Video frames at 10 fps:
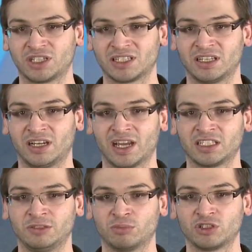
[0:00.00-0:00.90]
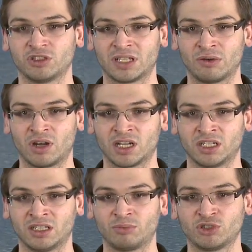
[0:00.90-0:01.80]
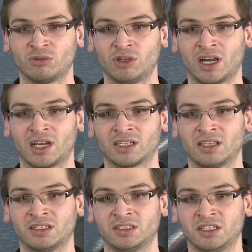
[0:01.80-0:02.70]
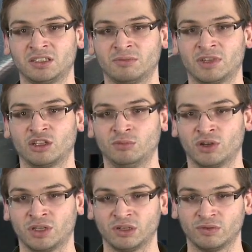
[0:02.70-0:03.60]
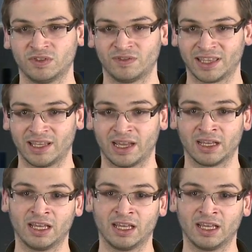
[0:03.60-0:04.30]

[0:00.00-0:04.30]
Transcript: i czasy reakcji pozostały raczej na poziomie charakterystycznym dla odbiorników 2D.